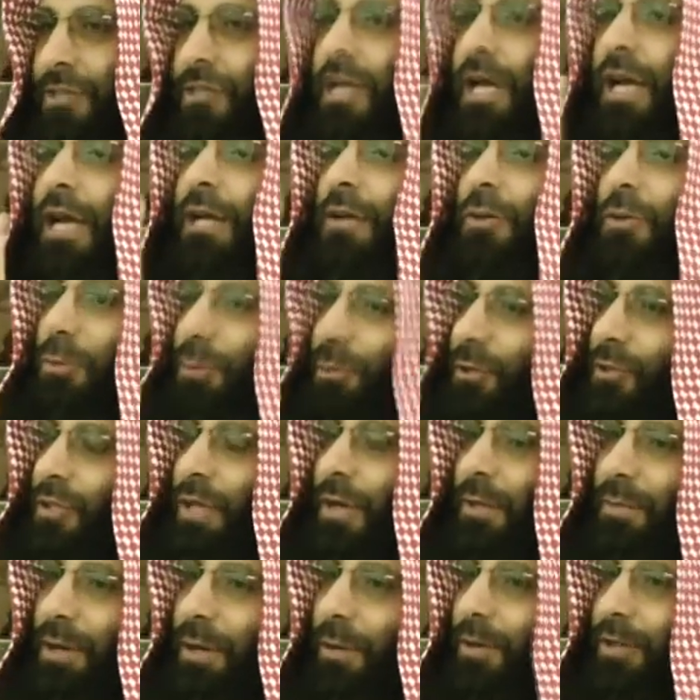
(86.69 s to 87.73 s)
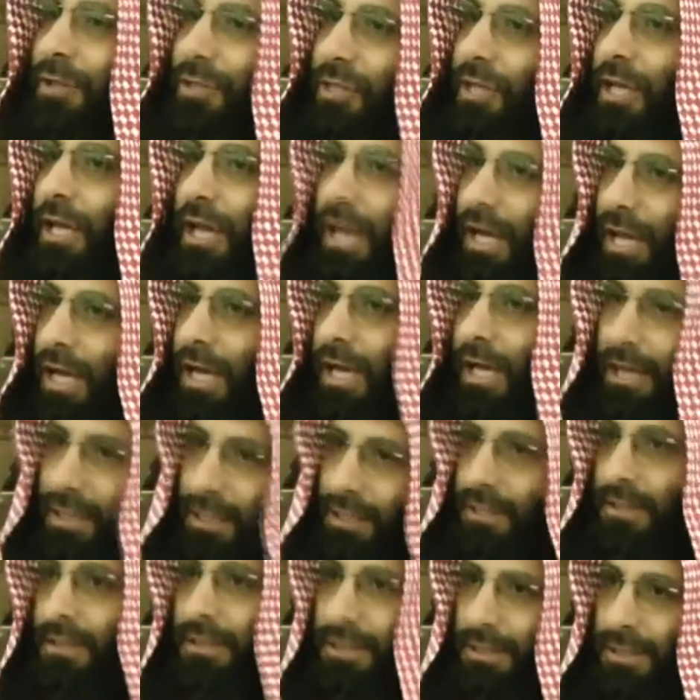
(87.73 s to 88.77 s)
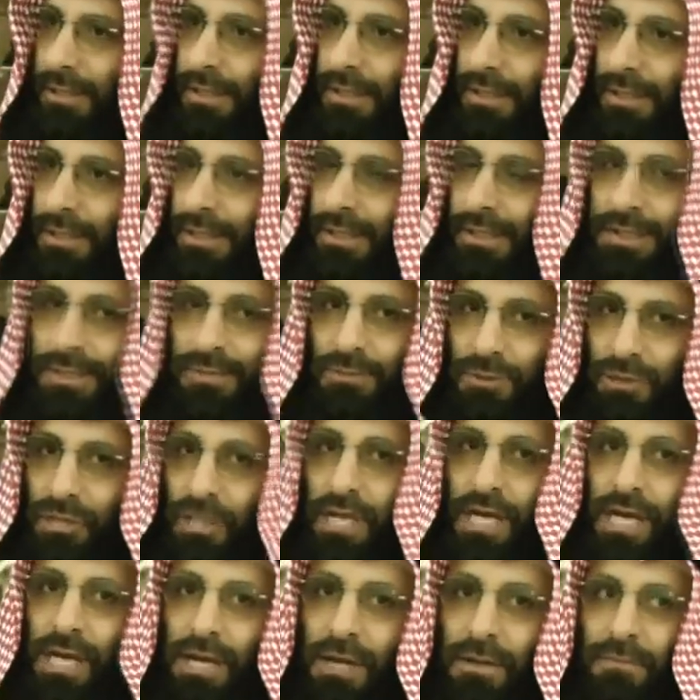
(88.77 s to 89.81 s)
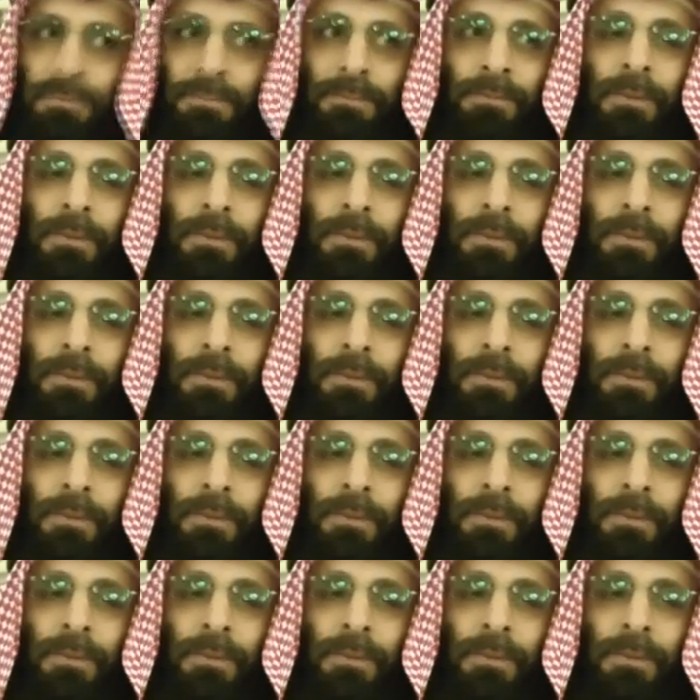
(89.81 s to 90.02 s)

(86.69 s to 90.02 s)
استعينوا بالصبر والصلاة مش هيك؟